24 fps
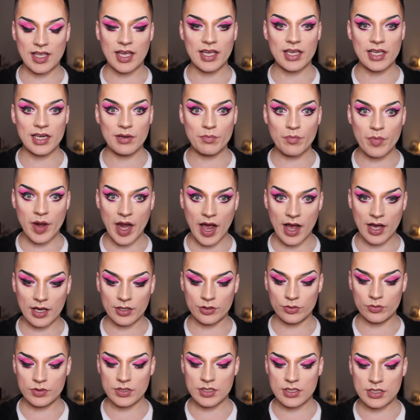é estar
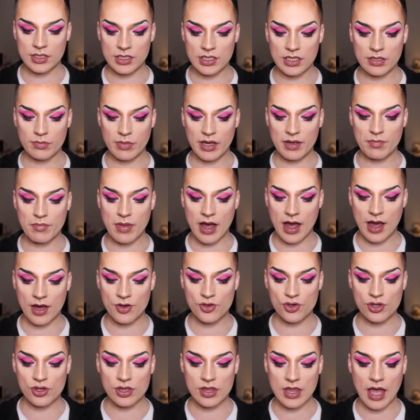equilibrado, em cima,
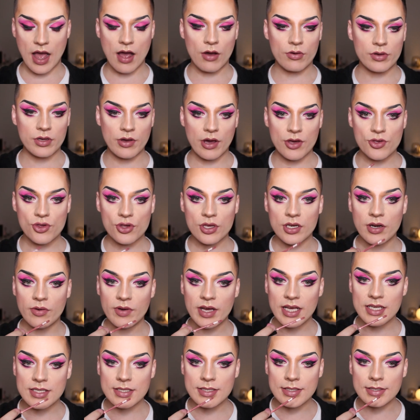embaixo e tal. Eu acho que não
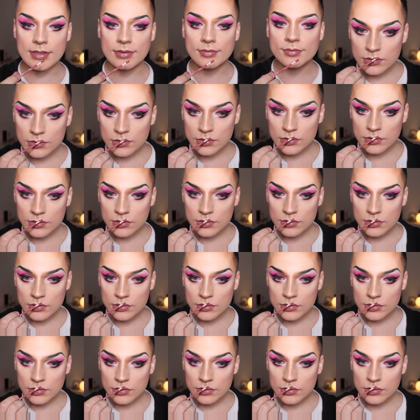é assim.
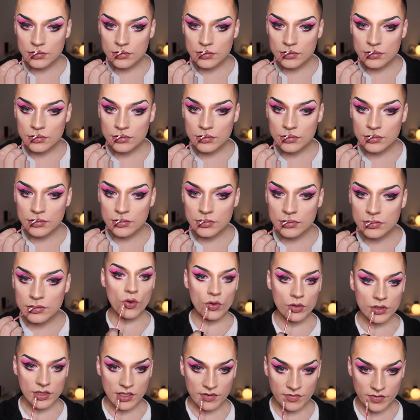Mas eu aumento
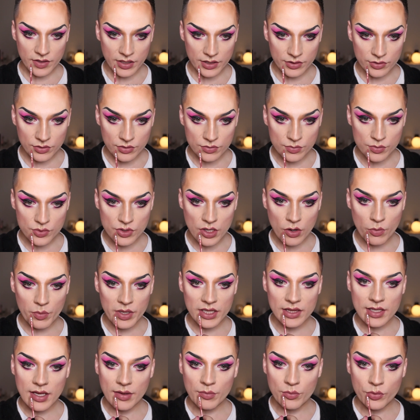pouco, tá vendo? Não precisa
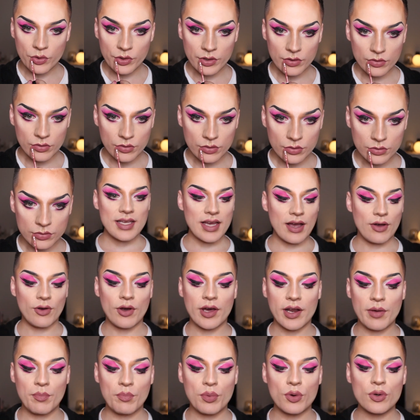aumentar muito. E
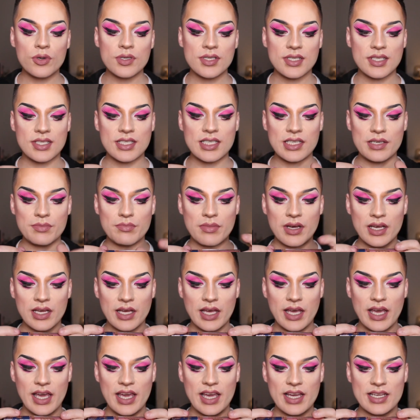agora por cima,
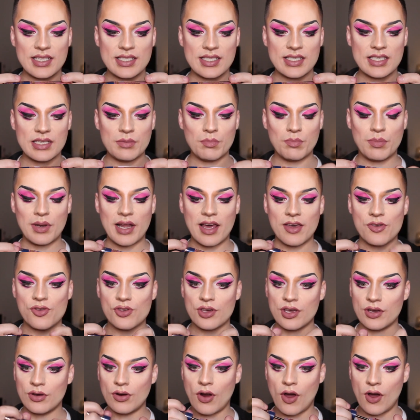esse
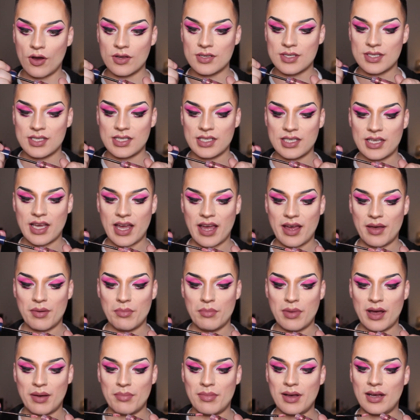Plastic Gloss, que é
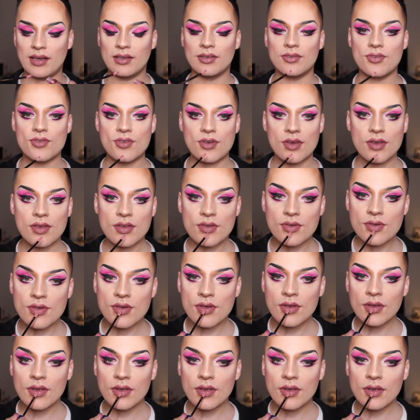babado, gente.